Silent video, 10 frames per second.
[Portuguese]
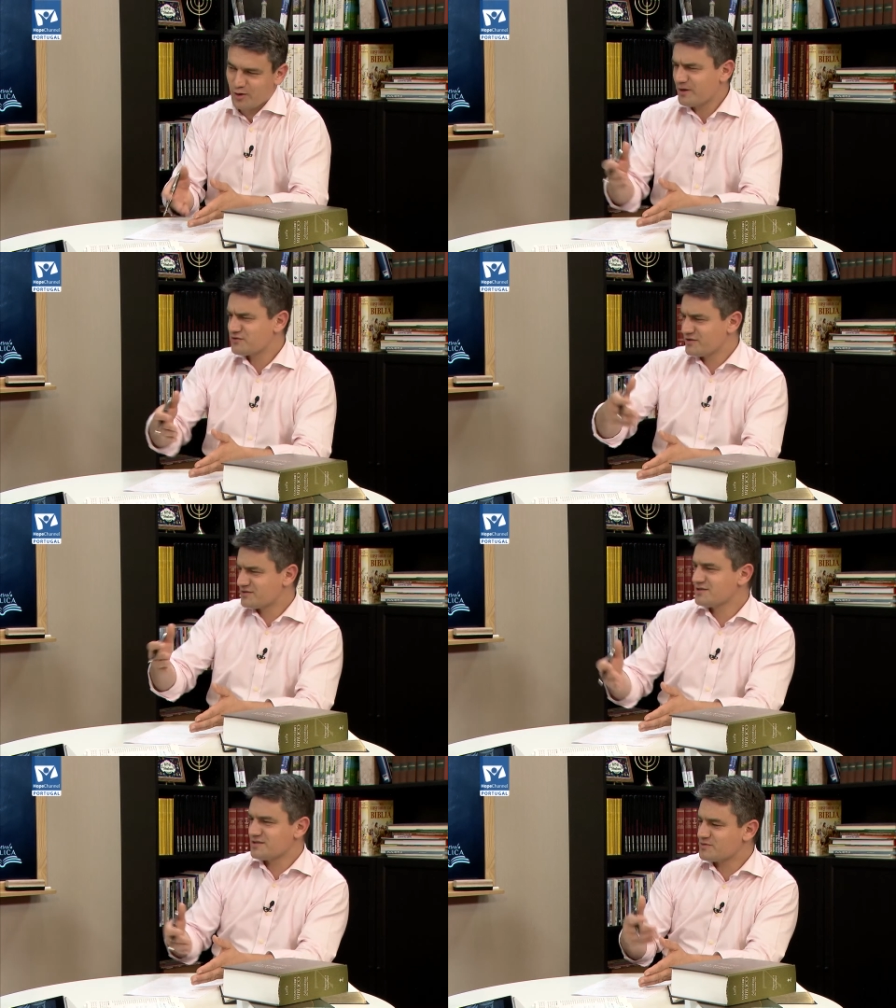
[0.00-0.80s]
Como às vezes
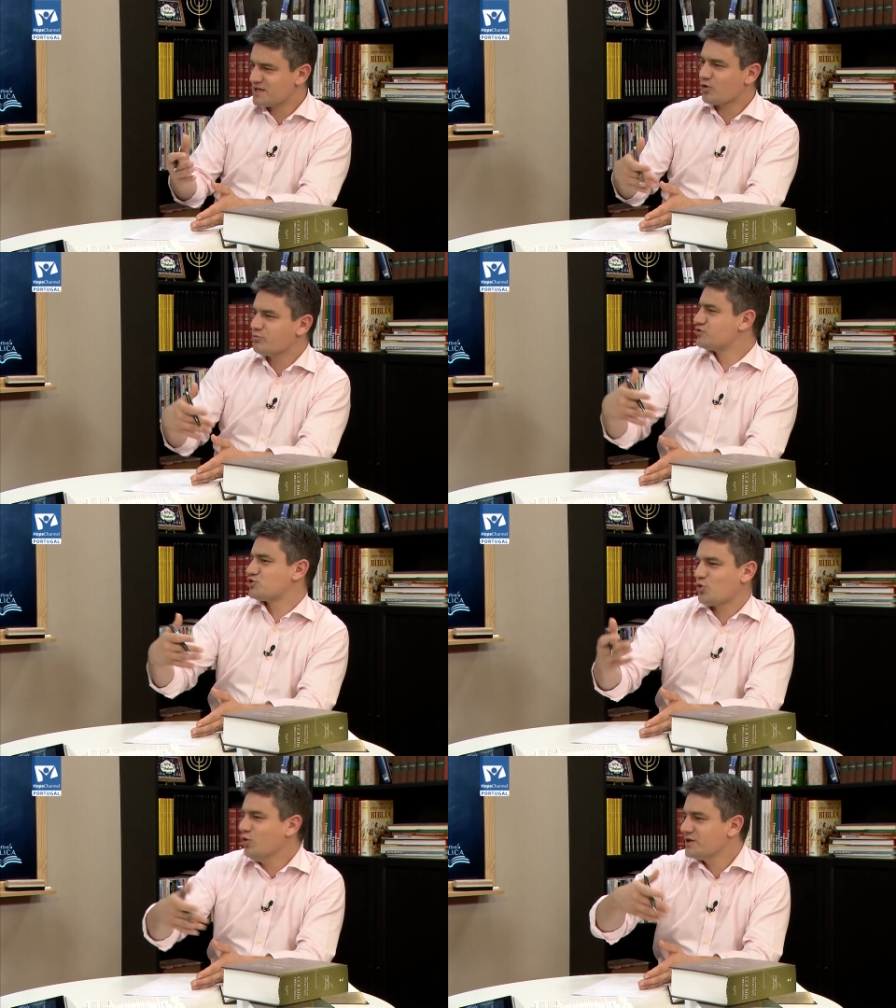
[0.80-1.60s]
dizemos em algumas
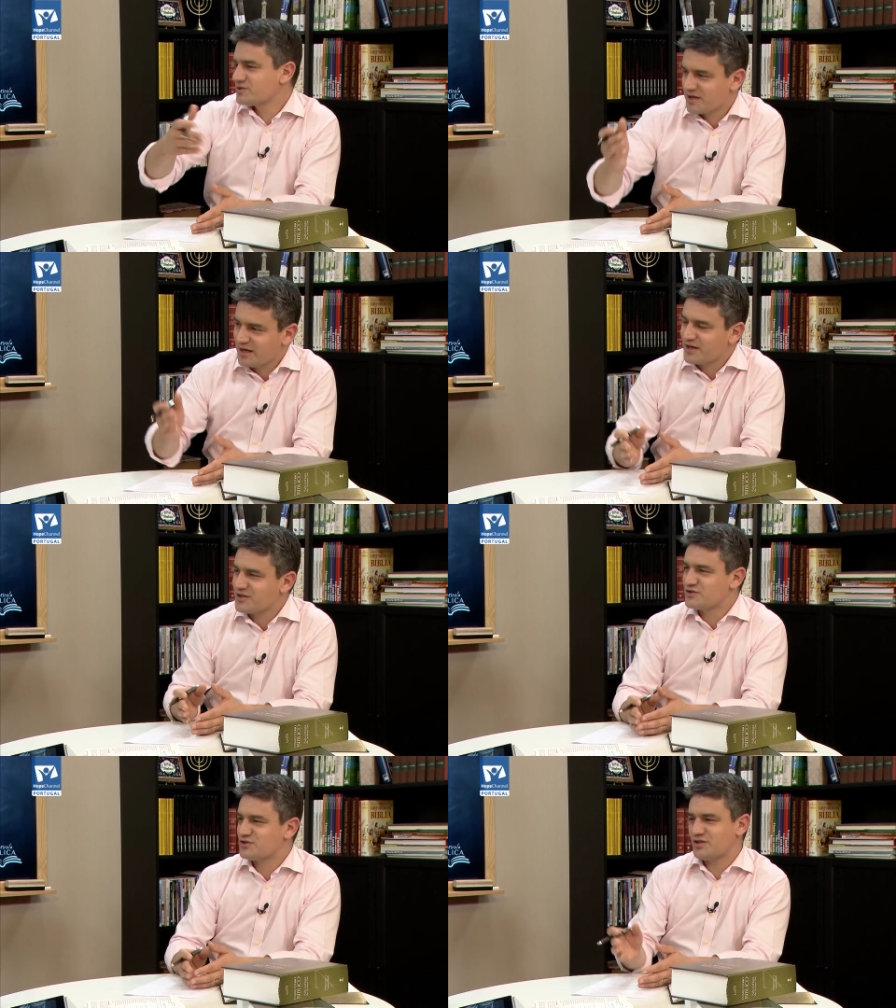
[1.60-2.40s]
escolhas, se calhar que
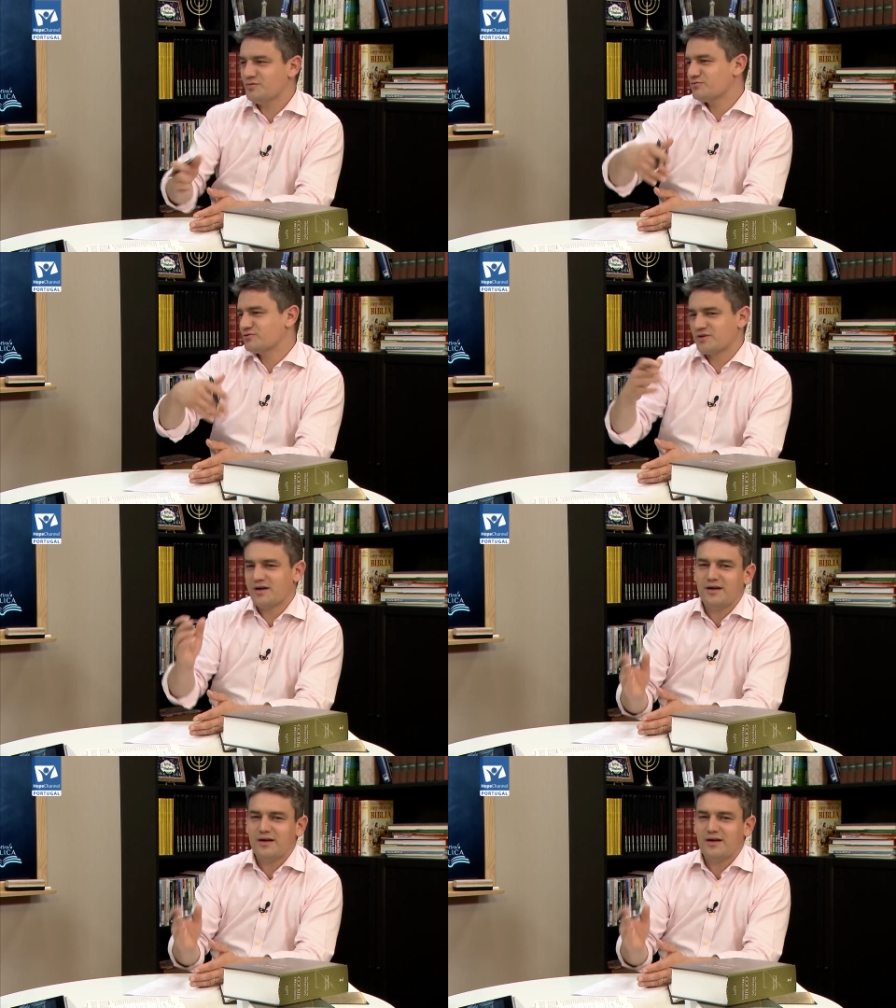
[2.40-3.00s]
assistimos,